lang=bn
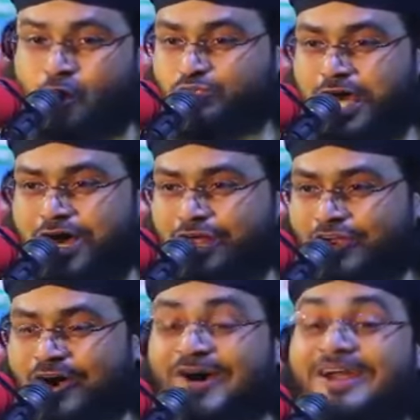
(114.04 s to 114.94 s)

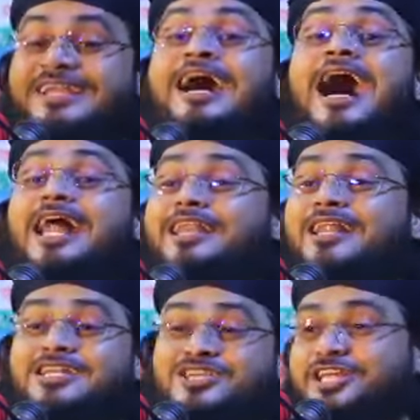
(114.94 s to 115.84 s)
উদাহরণ হয় না
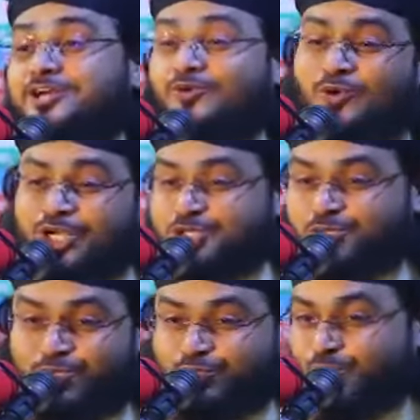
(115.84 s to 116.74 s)
আল্লাহর সাথে কোনো
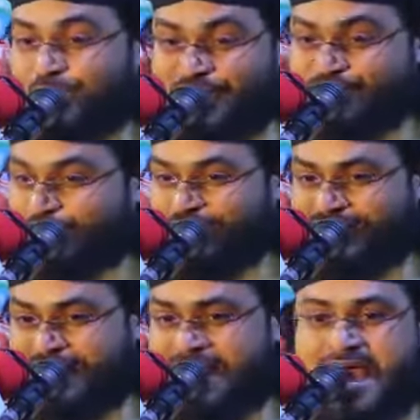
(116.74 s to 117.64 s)
কিছুর তুলনা চলে
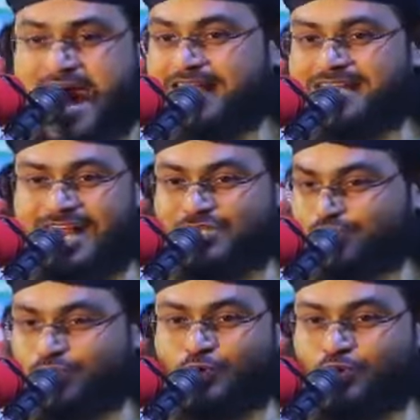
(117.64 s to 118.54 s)
না আল্লাহর
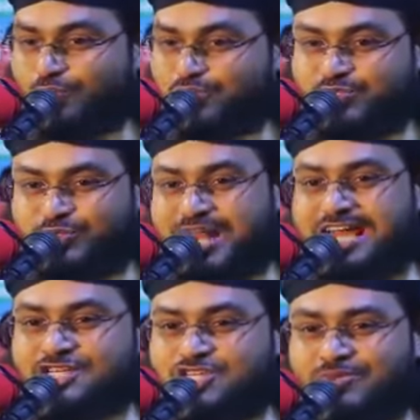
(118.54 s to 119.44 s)
জন্য কোনো বস্তু
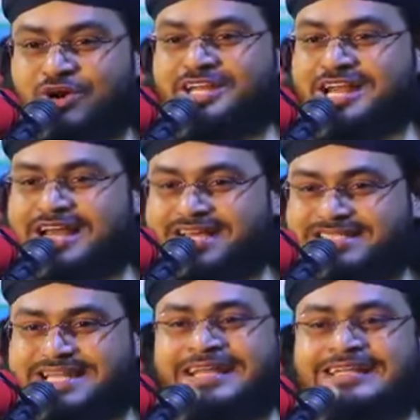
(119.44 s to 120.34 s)
নাই সময় নাই
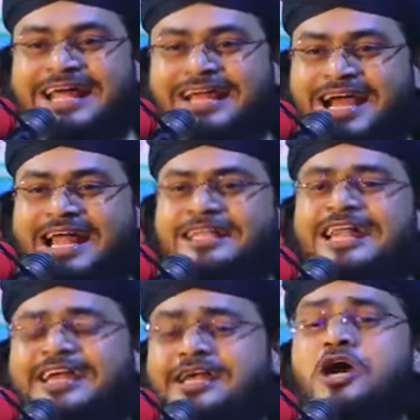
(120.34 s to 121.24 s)
স্থান নাই কাল
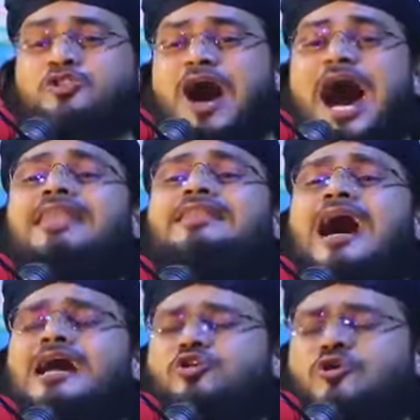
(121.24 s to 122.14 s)
নাই তো
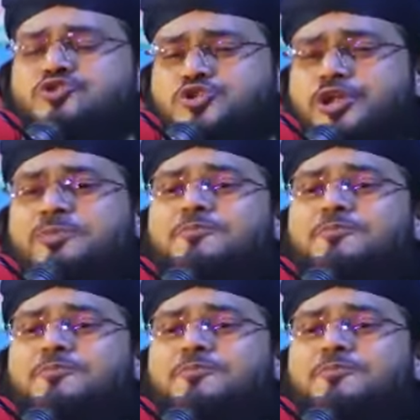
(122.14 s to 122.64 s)
আল্লাহ দরুদ শরীফ